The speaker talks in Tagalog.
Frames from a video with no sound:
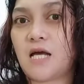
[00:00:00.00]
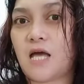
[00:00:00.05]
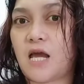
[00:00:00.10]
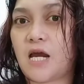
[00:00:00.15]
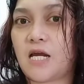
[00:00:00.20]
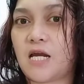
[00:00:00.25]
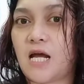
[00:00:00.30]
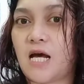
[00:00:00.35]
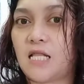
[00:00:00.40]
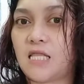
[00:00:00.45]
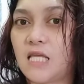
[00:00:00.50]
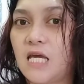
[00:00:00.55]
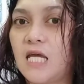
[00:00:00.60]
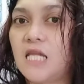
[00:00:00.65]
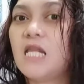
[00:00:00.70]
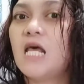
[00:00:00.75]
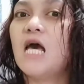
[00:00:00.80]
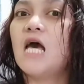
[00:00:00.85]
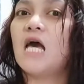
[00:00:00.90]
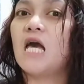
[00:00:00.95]
hair
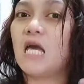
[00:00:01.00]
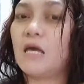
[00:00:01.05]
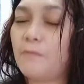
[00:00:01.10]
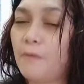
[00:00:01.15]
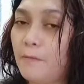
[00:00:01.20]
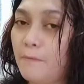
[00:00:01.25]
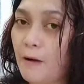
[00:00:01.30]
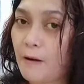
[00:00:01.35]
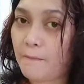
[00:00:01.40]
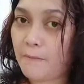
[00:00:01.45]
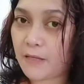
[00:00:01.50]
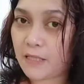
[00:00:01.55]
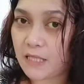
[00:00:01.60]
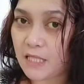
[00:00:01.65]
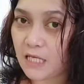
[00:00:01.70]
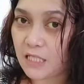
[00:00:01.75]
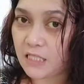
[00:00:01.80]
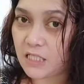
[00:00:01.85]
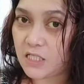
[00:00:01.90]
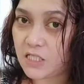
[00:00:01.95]
natin, ibababad
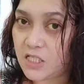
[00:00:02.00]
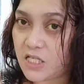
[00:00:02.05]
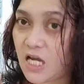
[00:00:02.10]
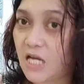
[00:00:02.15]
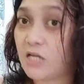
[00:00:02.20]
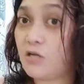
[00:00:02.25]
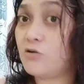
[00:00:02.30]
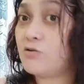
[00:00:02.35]
natin siya.